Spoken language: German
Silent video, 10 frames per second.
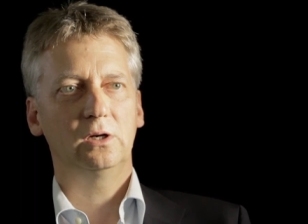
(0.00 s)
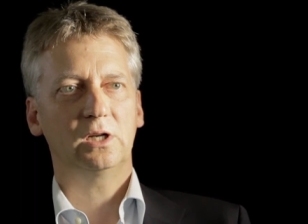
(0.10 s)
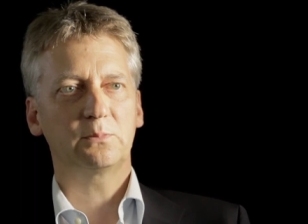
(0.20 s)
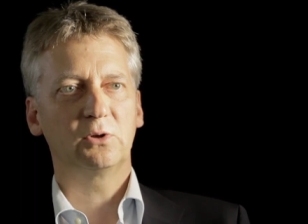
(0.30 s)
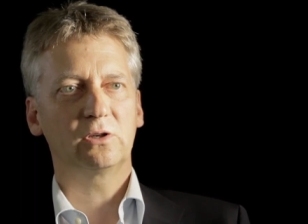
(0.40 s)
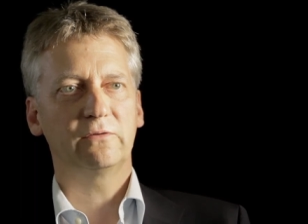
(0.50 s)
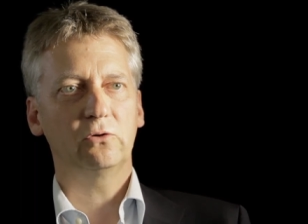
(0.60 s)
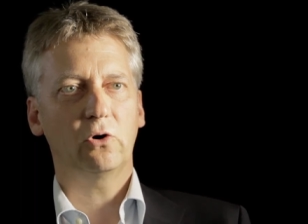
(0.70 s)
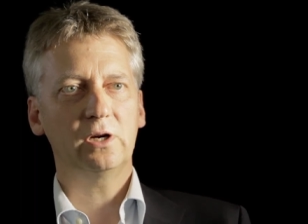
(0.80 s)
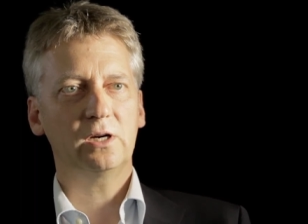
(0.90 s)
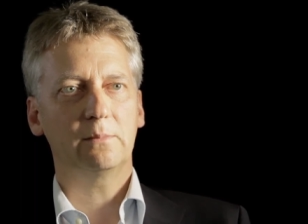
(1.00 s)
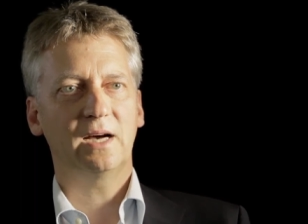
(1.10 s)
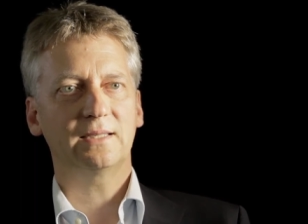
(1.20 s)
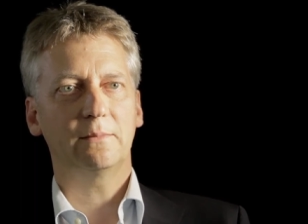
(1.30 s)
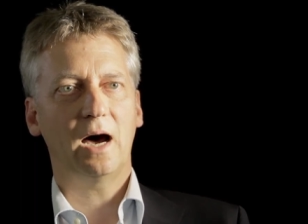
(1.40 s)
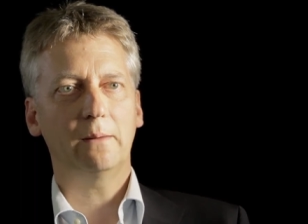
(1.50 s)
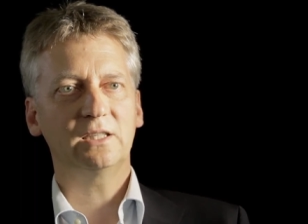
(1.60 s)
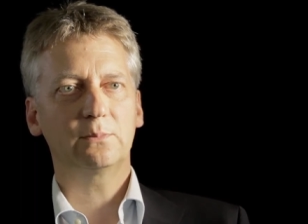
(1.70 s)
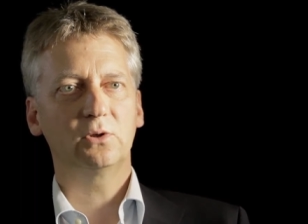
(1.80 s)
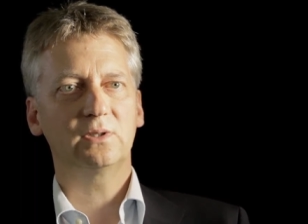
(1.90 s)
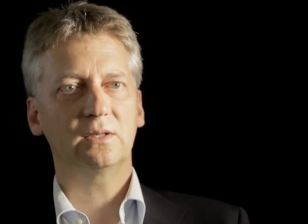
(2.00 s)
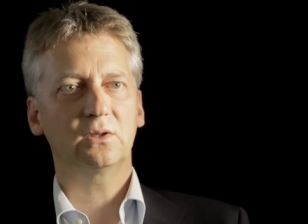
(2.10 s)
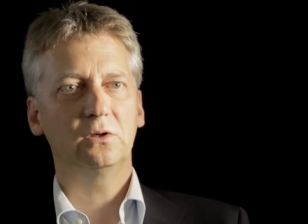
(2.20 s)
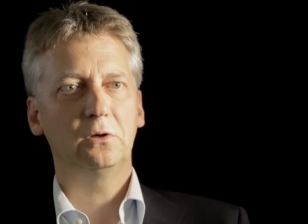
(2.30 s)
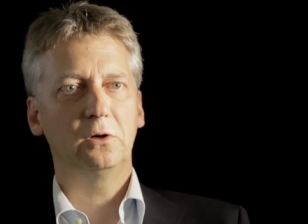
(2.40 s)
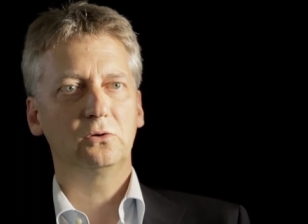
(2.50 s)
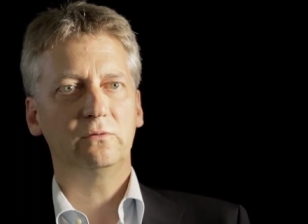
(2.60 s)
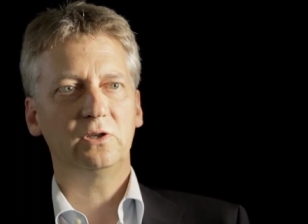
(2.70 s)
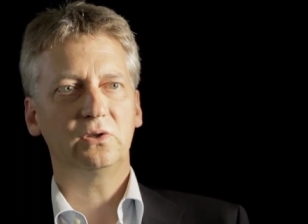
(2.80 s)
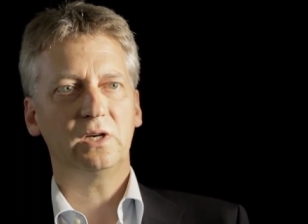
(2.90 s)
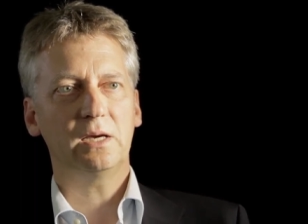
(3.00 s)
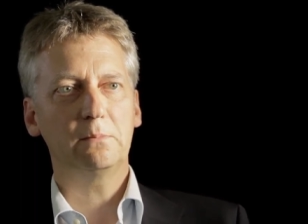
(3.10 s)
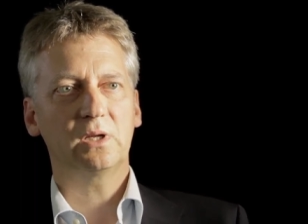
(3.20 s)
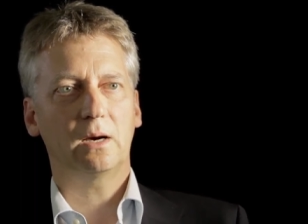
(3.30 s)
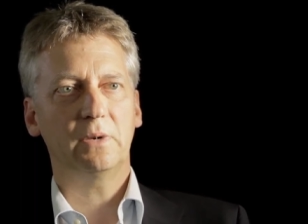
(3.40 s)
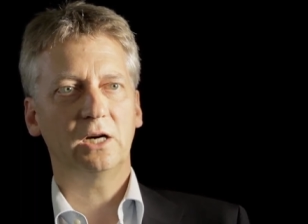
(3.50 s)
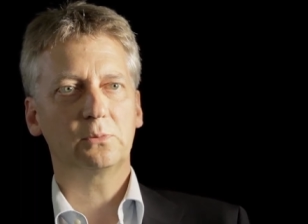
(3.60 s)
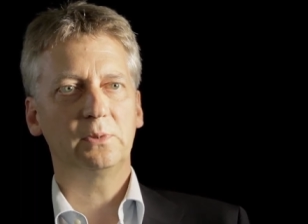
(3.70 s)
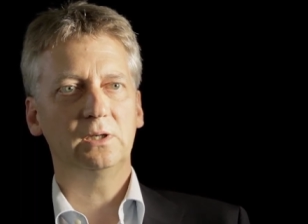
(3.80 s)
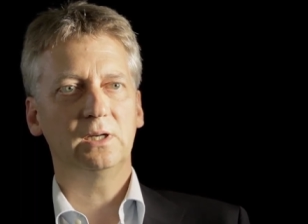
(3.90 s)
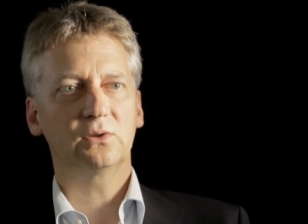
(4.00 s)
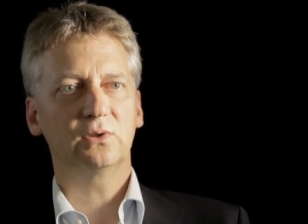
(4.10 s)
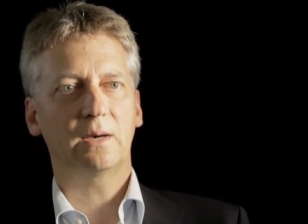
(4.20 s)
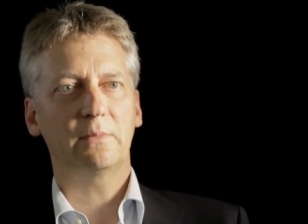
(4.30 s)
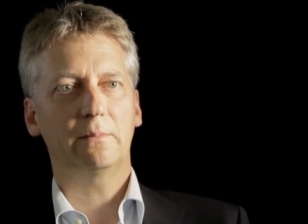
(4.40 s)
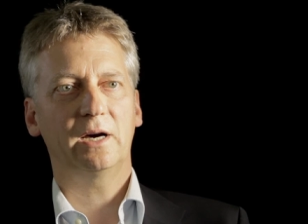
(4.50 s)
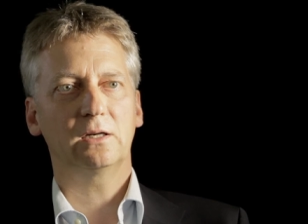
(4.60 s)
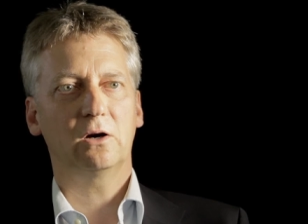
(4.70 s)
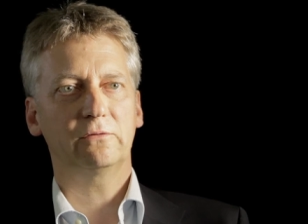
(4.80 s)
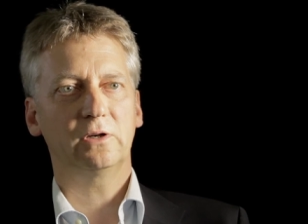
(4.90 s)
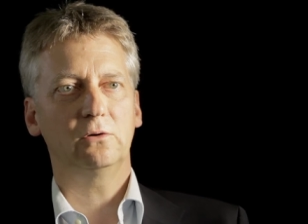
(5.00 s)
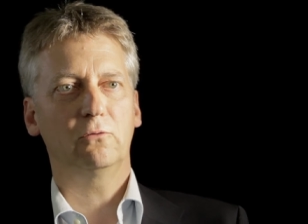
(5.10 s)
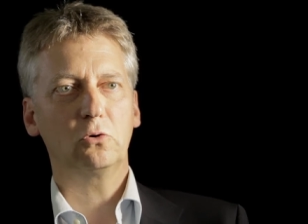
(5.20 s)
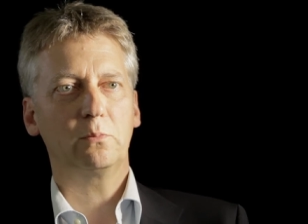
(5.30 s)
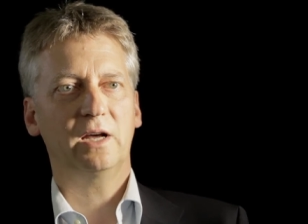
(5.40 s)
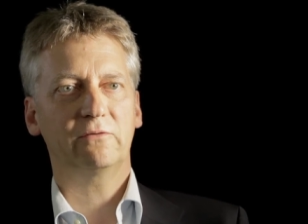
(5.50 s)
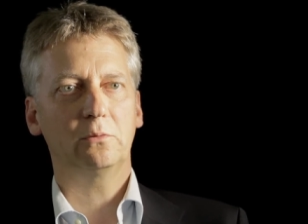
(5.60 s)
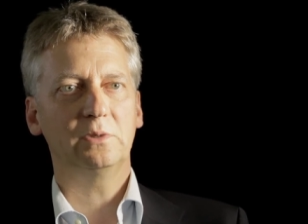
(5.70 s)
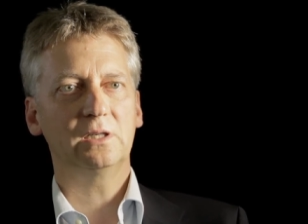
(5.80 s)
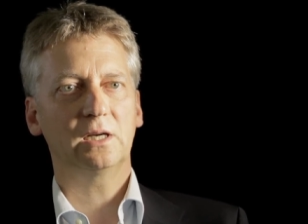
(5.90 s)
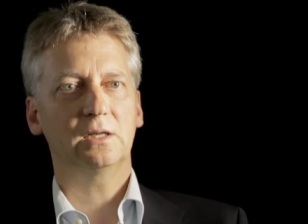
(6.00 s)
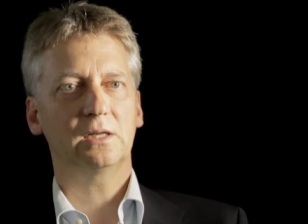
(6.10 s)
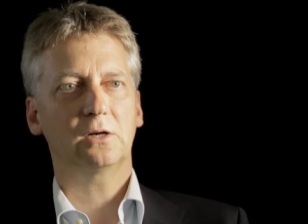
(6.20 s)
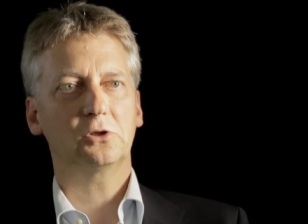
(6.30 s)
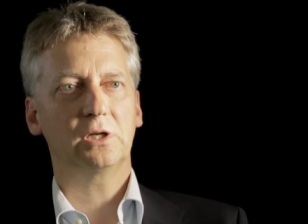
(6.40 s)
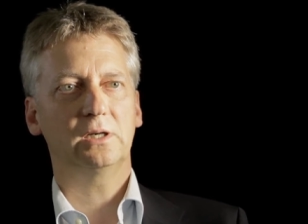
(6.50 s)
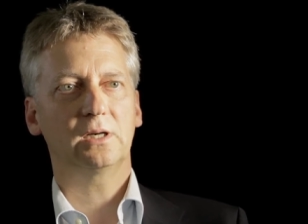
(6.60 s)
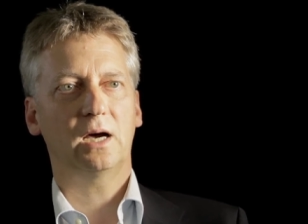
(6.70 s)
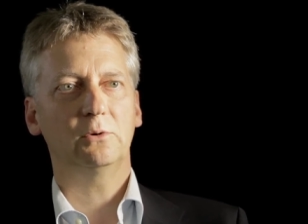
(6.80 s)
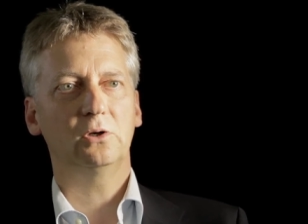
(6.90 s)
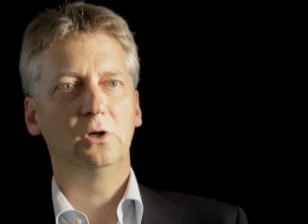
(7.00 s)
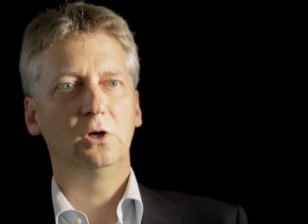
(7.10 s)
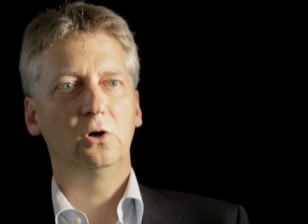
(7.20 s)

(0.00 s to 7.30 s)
Das betrifft neue gemeinsame Arbeitsprozesse, so wie ich sie eben am Beispiel der Zusammenarbeit auf der Jerodo-Plattform im Internet dargestellt habe.